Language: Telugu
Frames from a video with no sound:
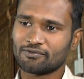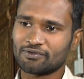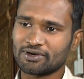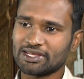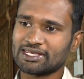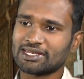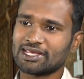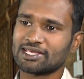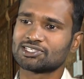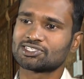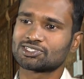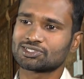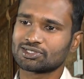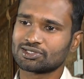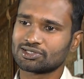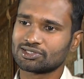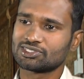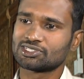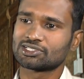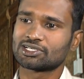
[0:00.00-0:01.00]
ఫ్రీ రేంజ్
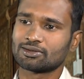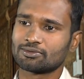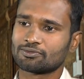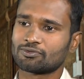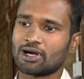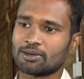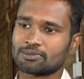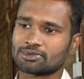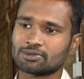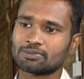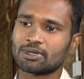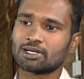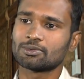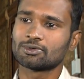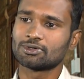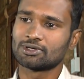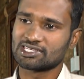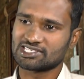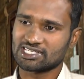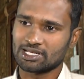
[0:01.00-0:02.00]
చికెన్ ఫార్మ్స్ మనం
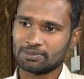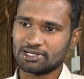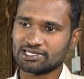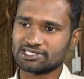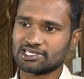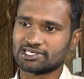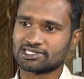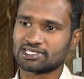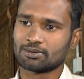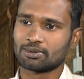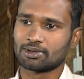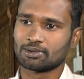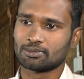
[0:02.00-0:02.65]
ఎస్టాబ్లిష్ చేసాం